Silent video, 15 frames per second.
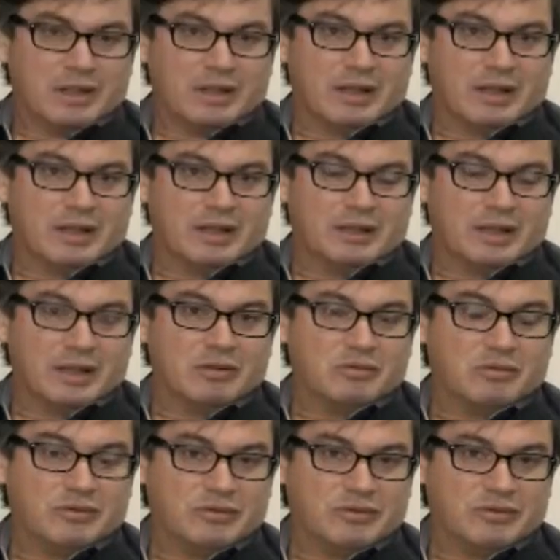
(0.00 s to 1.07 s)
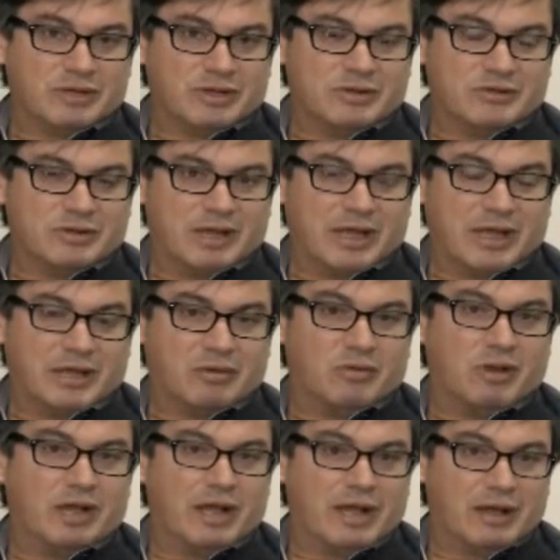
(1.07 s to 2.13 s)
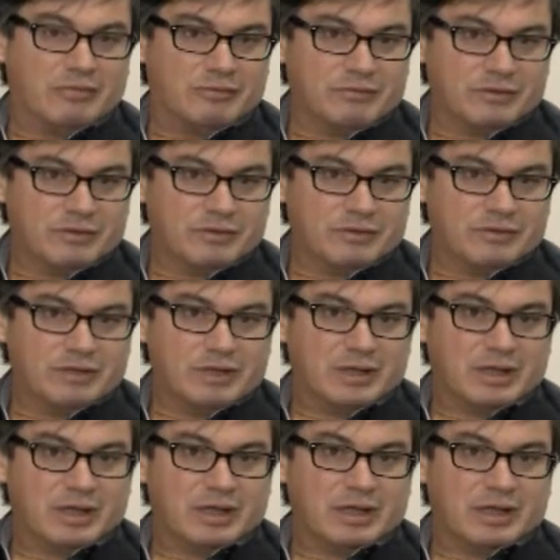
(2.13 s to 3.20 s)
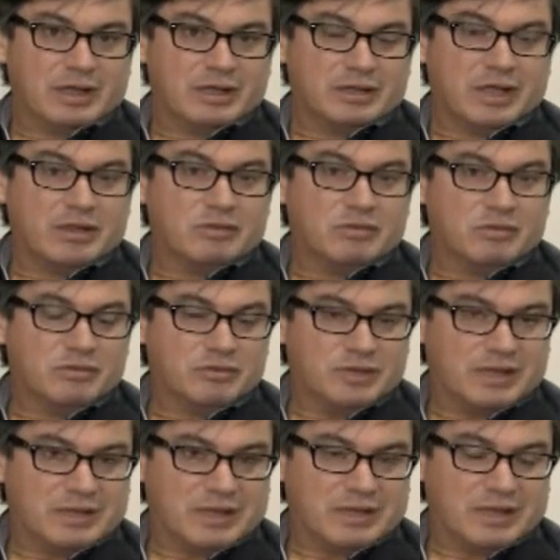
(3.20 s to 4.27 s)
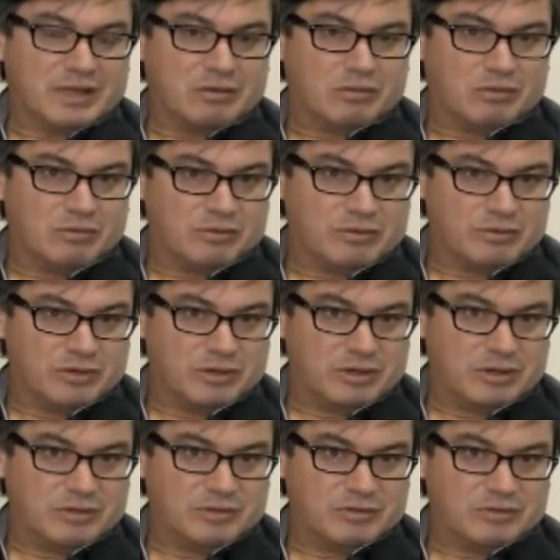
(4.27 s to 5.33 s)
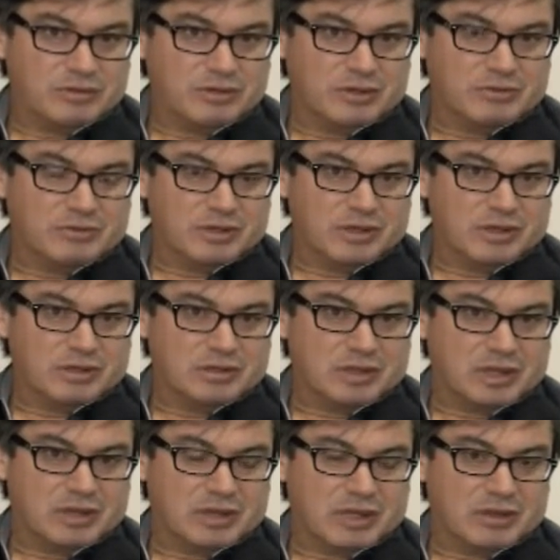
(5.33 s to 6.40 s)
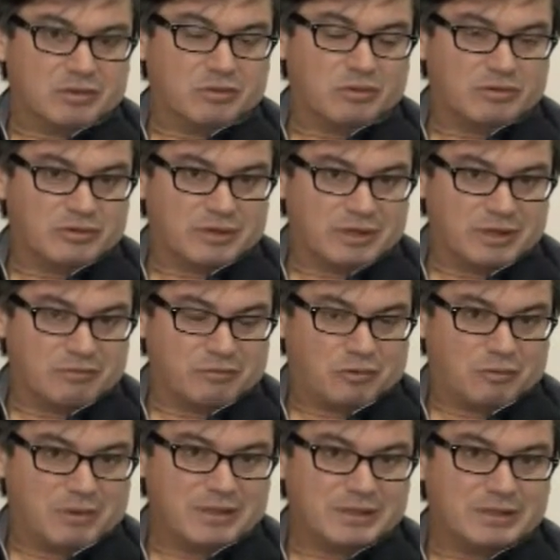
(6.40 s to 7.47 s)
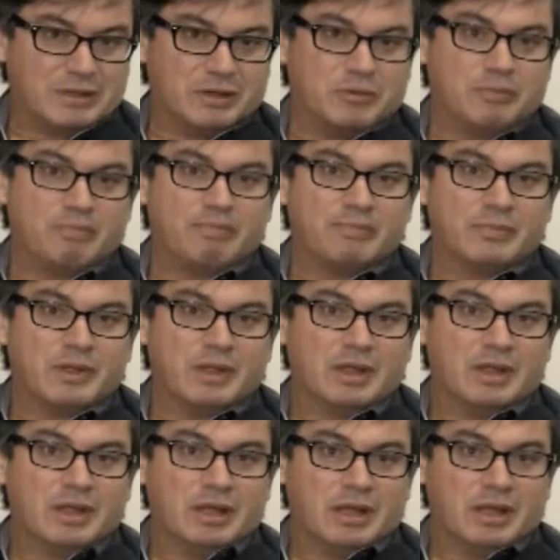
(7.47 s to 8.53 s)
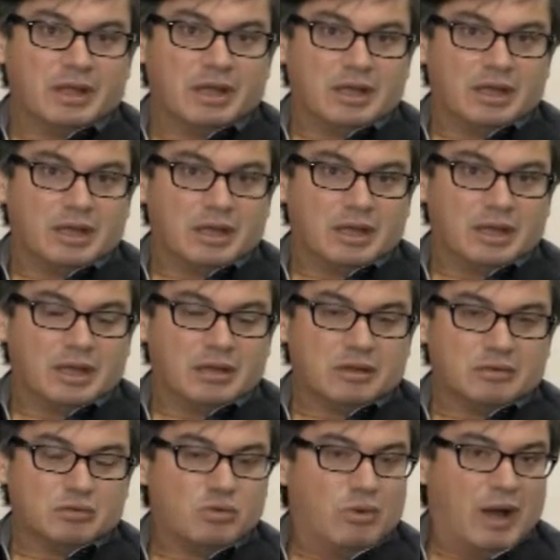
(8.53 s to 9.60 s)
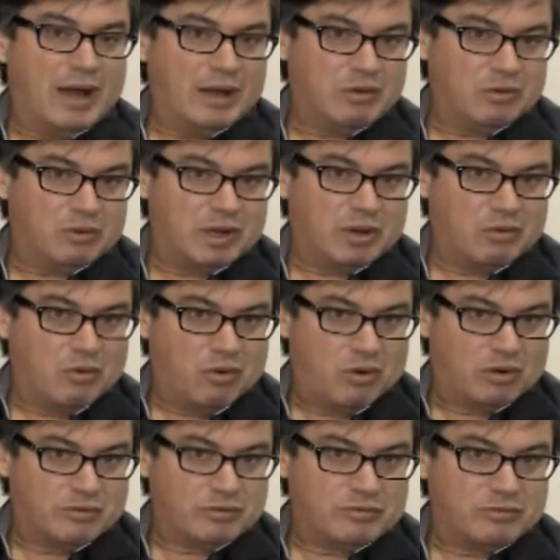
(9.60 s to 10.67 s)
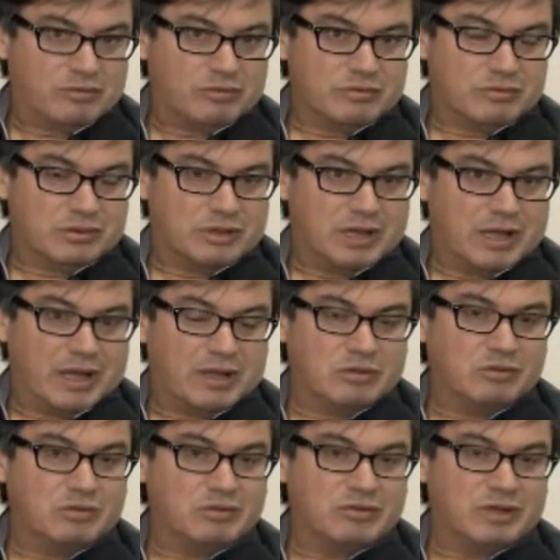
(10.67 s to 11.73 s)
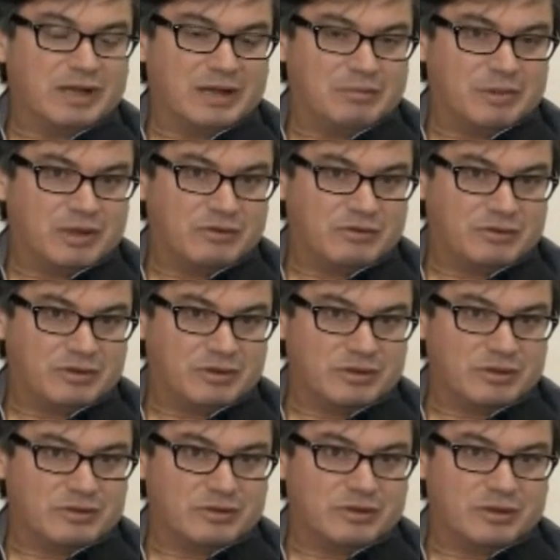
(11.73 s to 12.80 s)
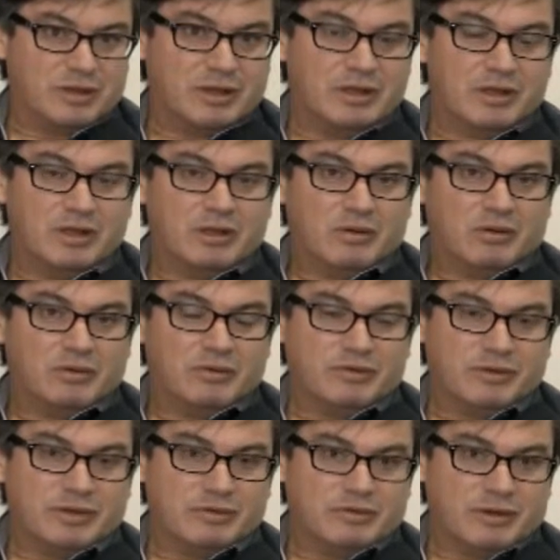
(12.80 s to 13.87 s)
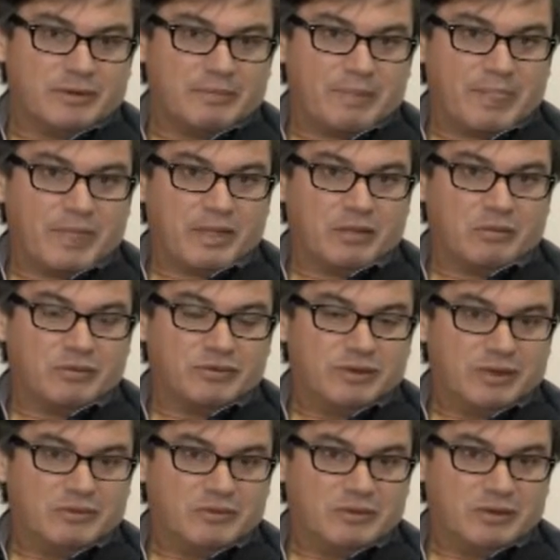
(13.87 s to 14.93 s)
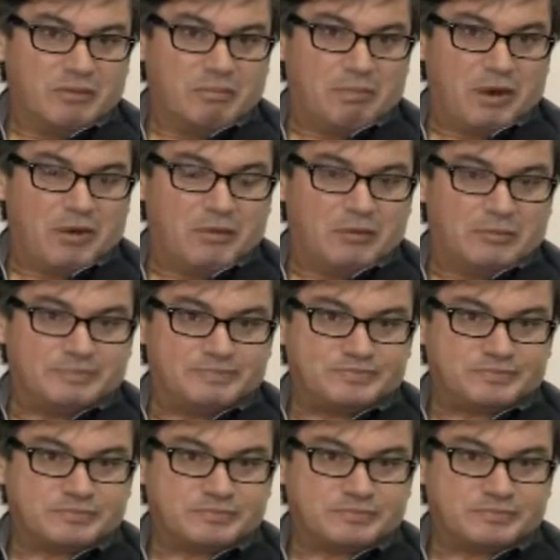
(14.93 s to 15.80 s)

é, da indústria de aeronaves, é, da indústria da tecnologia, ou seja, da tecnologia da informação é, do agronegócio, da indústria alimentícia. Ou seja, o estado de São Paulo